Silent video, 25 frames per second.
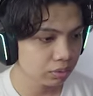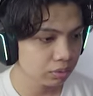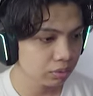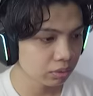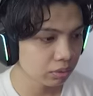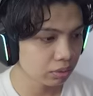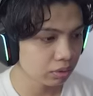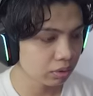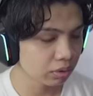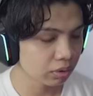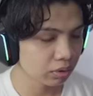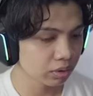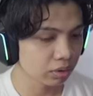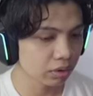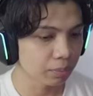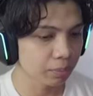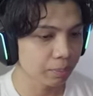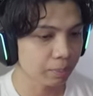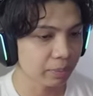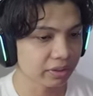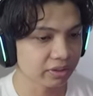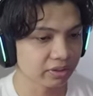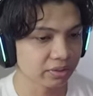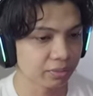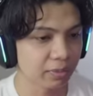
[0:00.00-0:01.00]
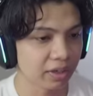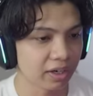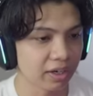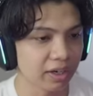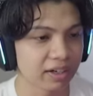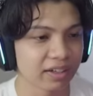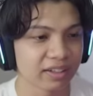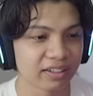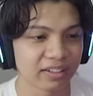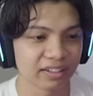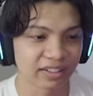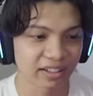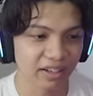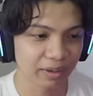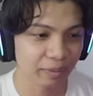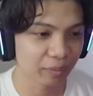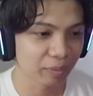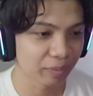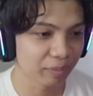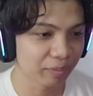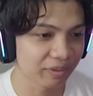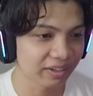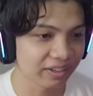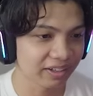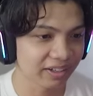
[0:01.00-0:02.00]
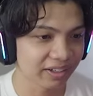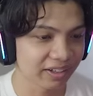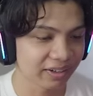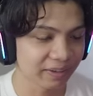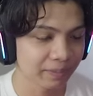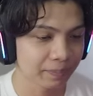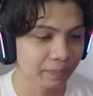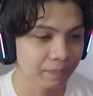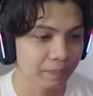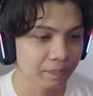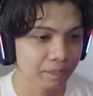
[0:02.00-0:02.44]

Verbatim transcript: Oh, pas banget ya momennya ya.